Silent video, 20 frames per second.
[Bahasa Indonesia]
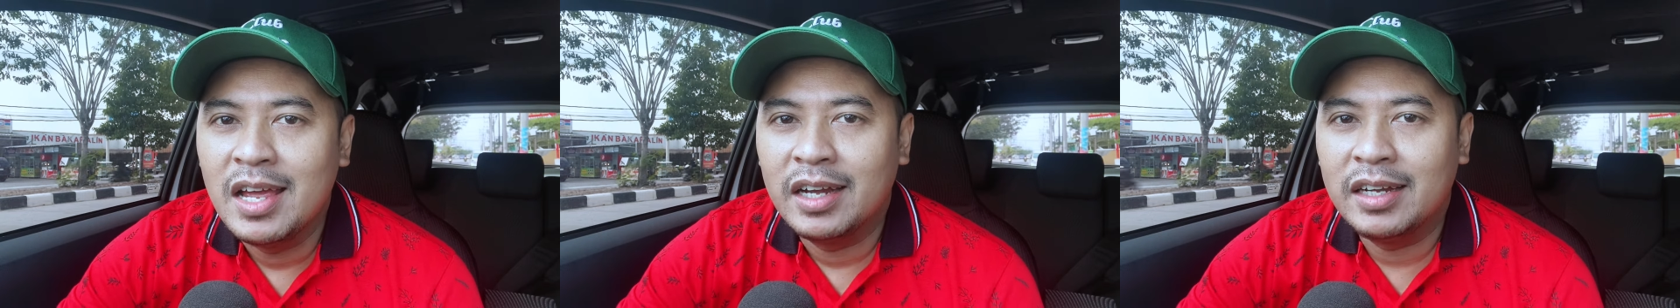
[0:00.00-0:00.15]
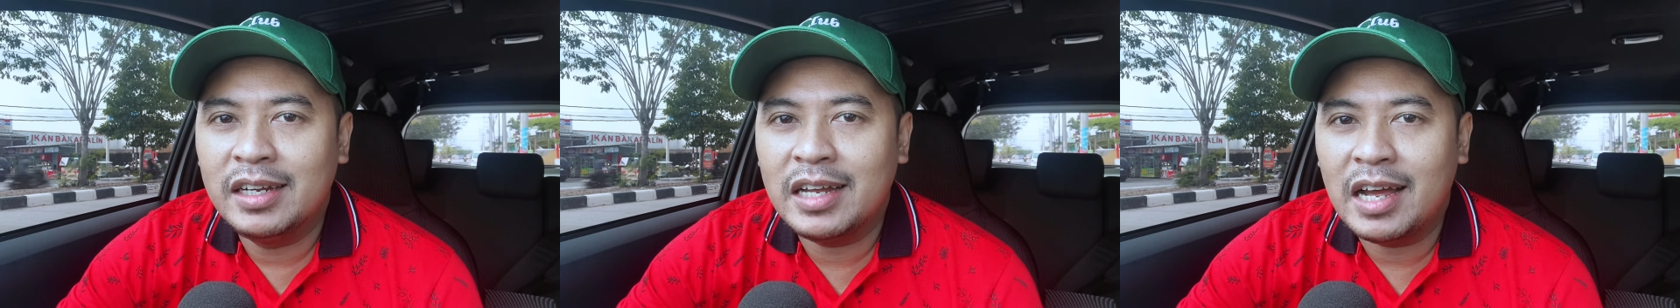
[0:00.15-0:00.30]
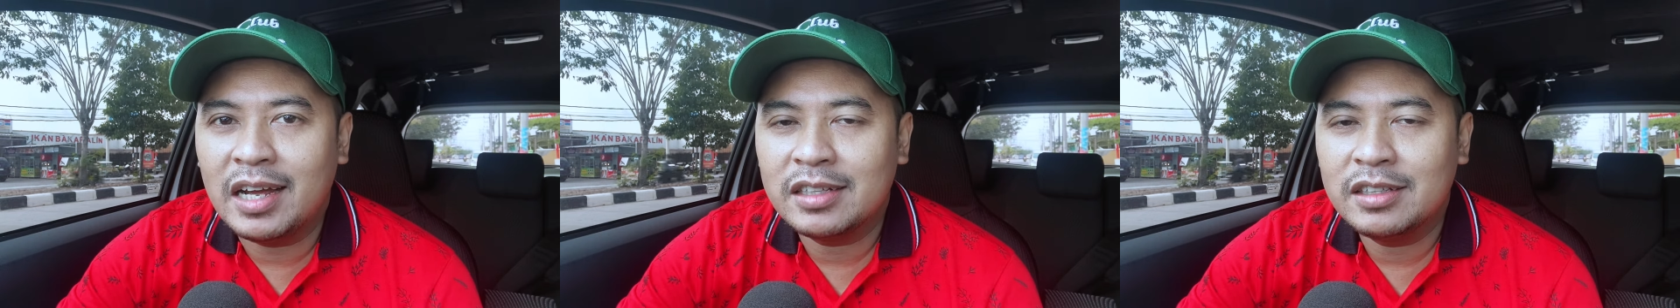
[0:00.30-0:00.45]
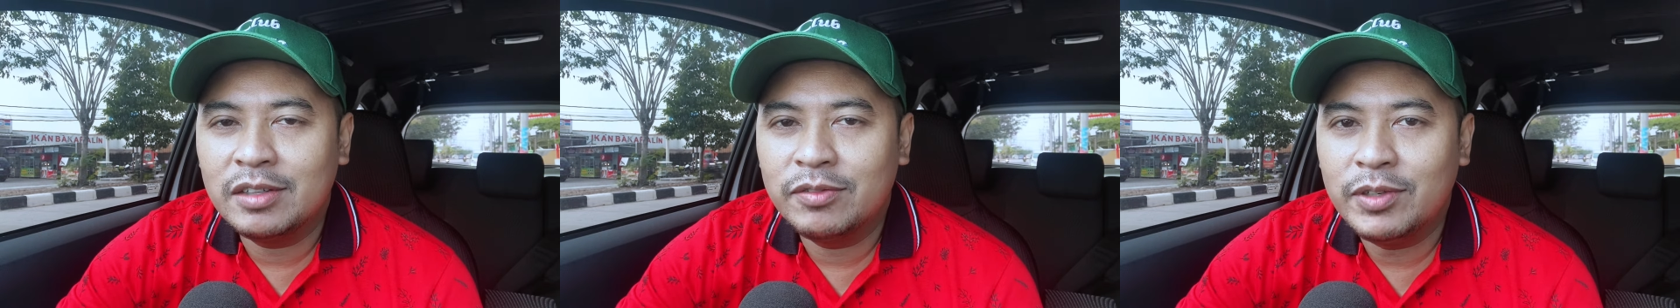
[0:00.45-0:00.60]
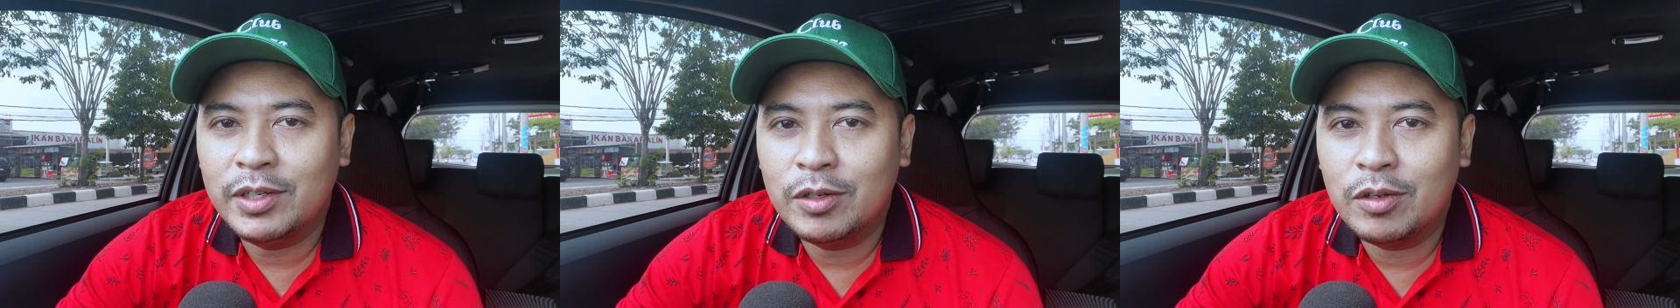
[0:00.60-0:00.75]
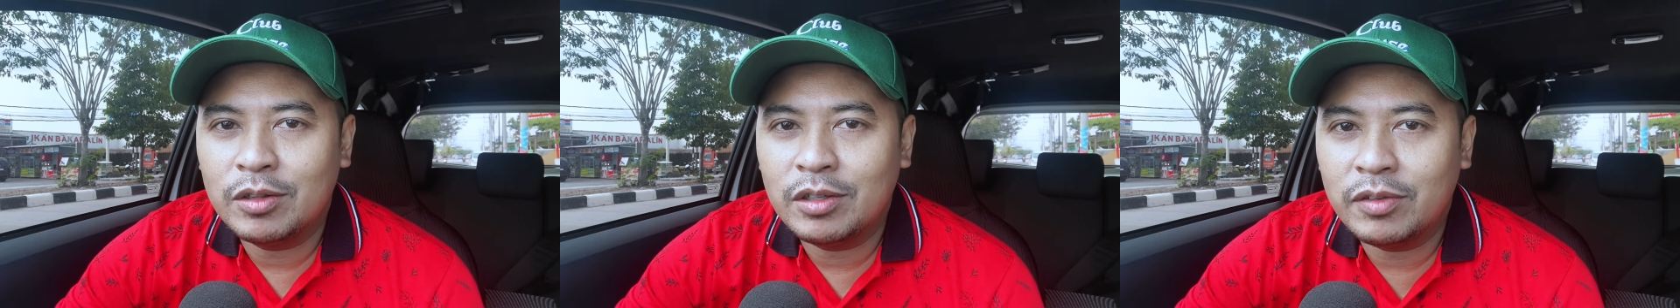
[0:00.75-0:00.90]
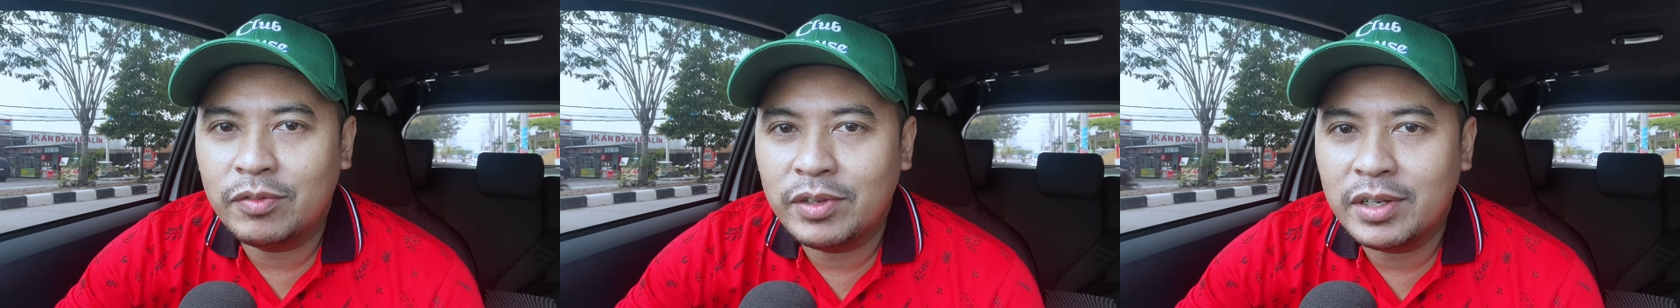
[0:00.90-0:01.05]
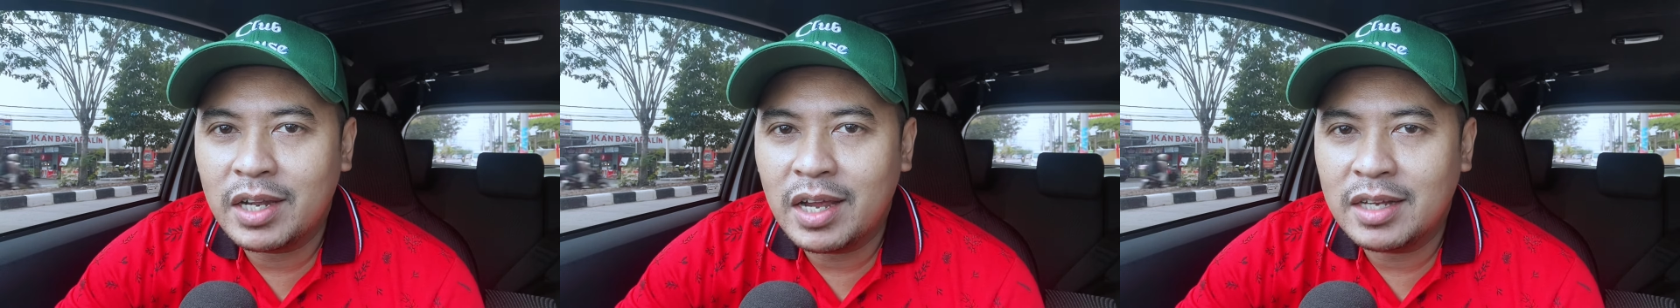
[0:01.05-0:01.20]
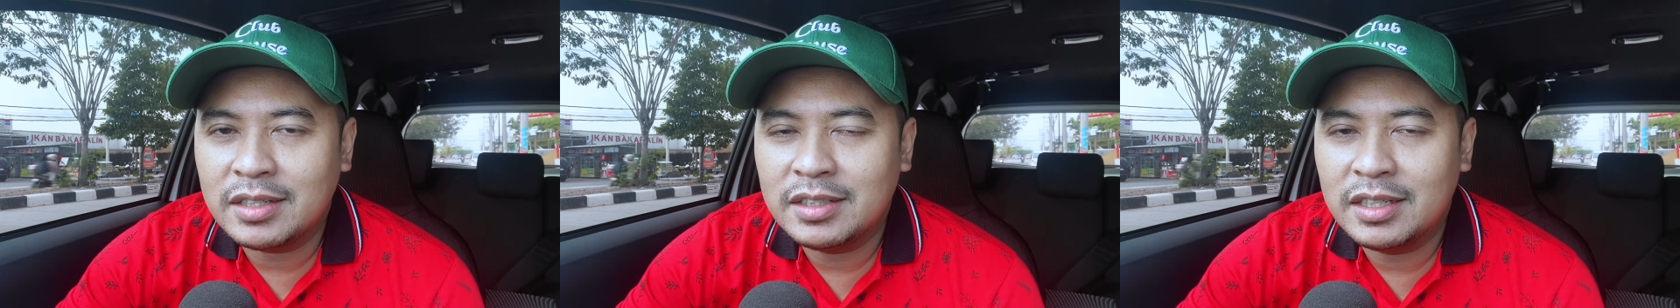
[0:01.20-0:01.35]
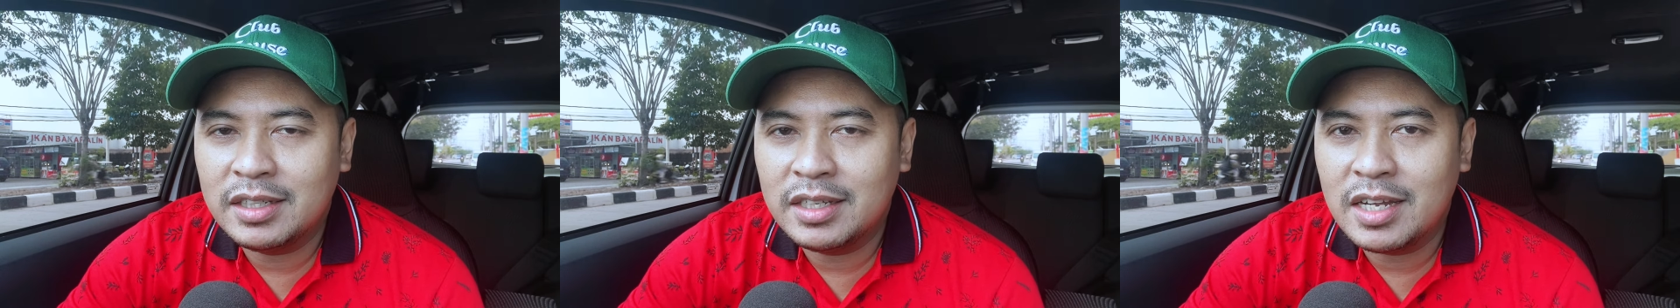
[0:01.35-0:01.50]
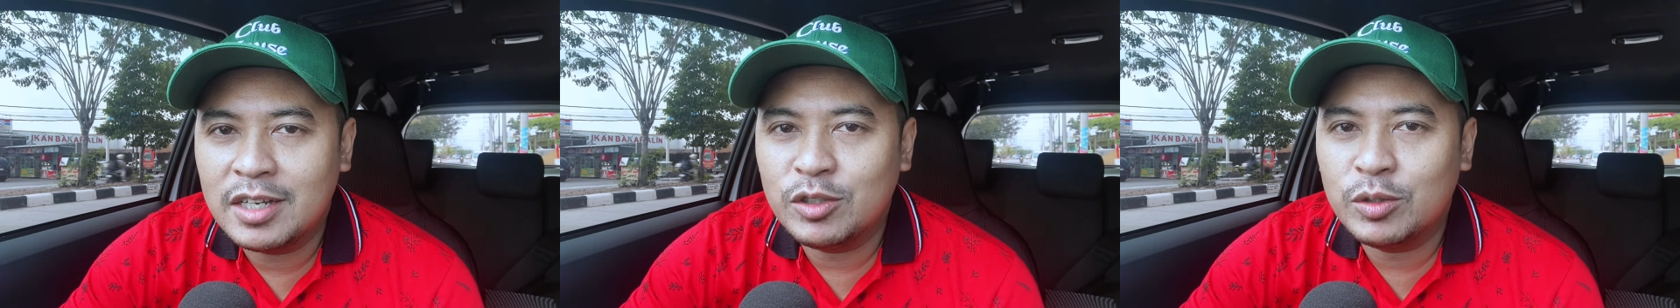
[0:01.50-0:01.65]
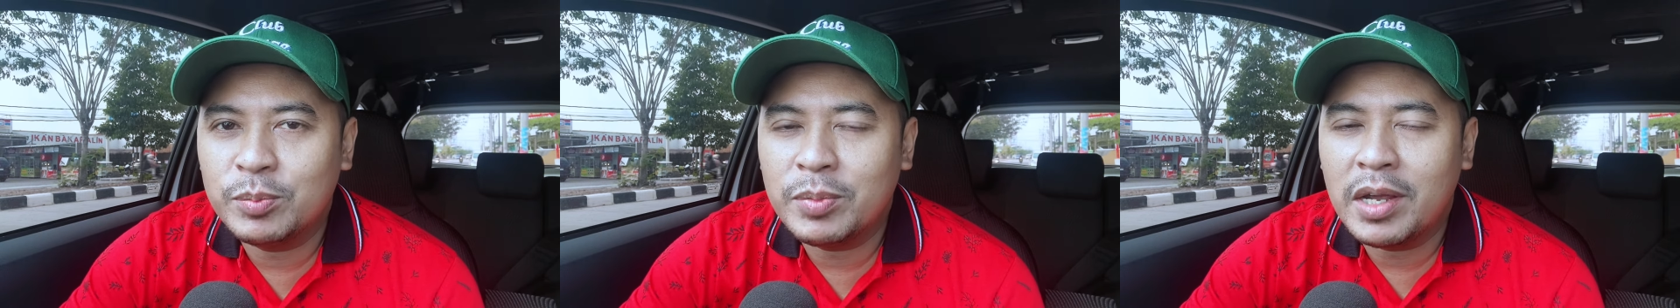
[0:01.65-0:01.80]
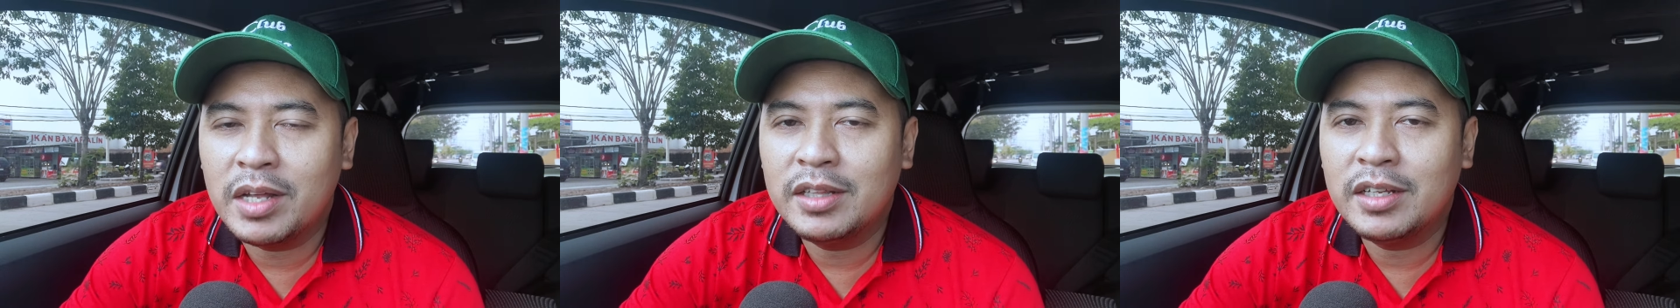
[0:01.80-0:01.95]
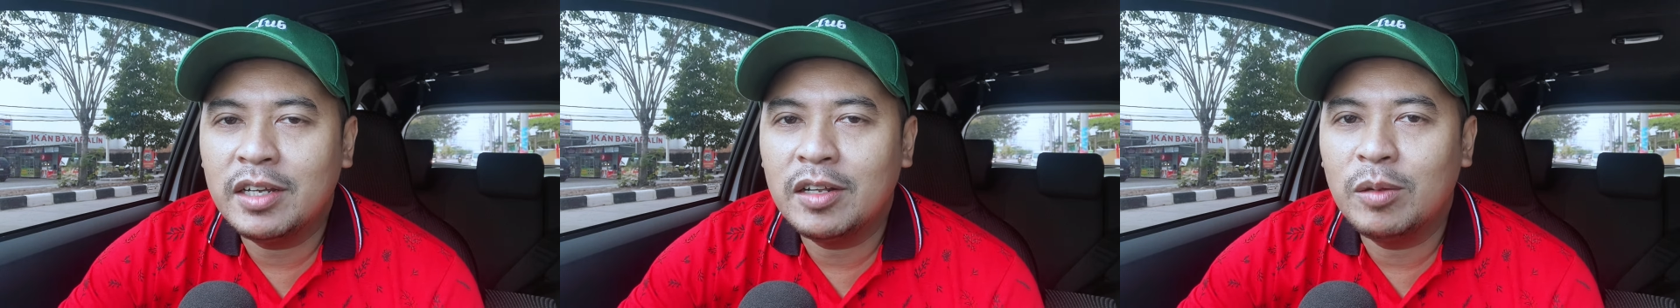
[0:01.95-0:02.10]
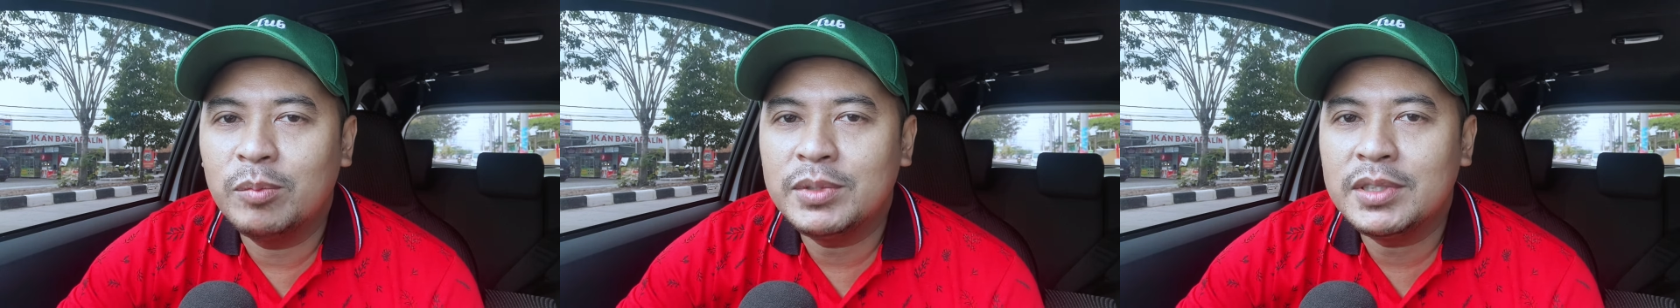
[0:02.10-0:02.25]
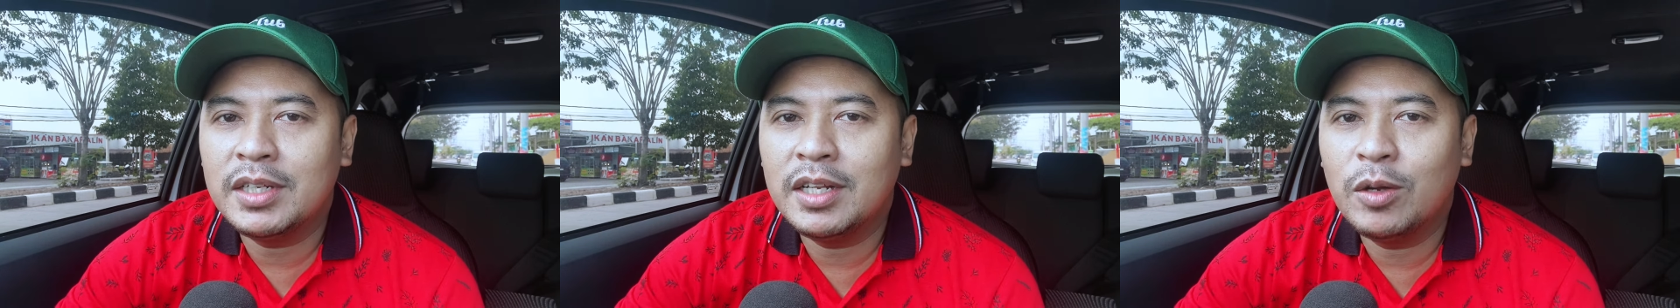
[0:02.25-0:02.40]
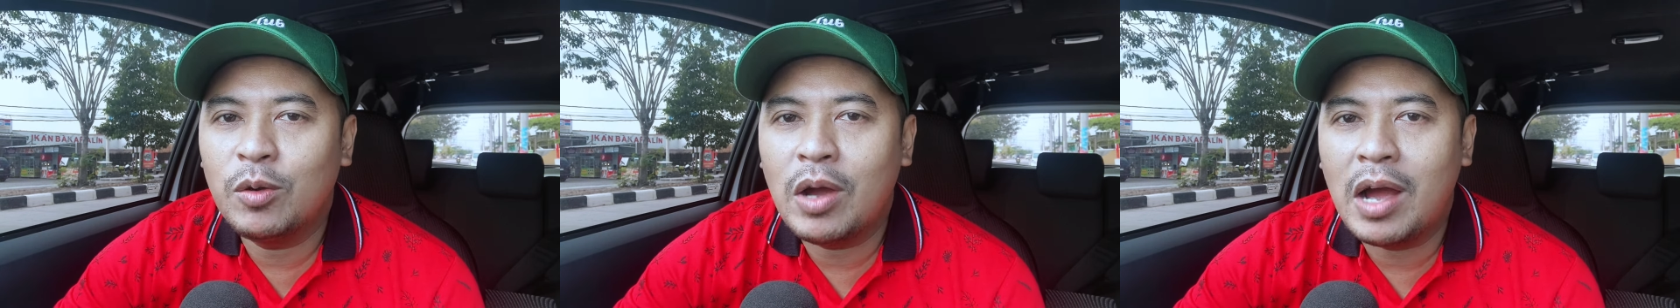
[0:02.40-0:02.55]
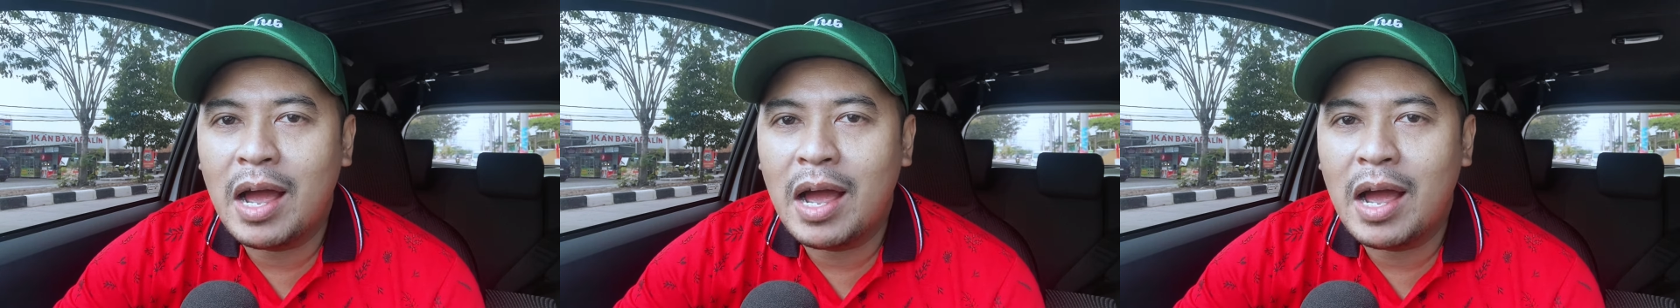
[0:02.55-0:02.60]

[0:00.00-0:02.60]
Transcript: diaktifin notifikasinya supaya nanti kalau misalnya gue